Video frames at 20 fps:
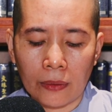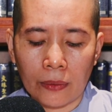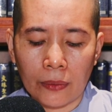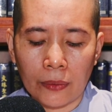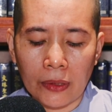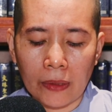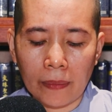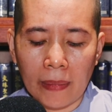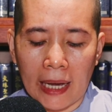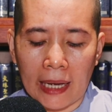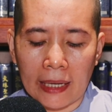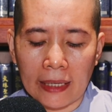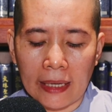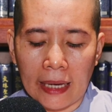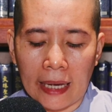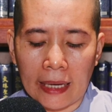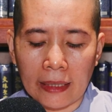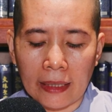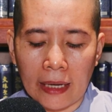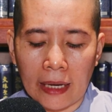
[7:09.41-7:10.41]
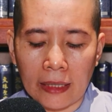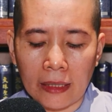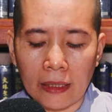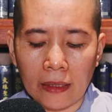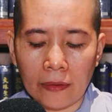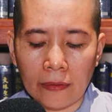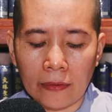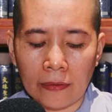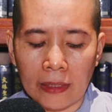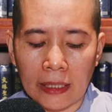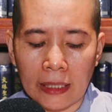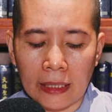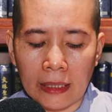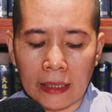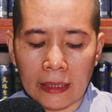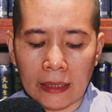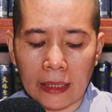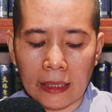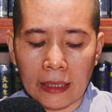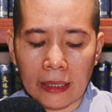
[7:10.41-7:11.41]
cuối bài giảng ấy vị
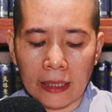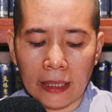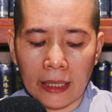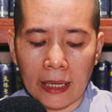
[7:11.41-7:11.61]
tỷ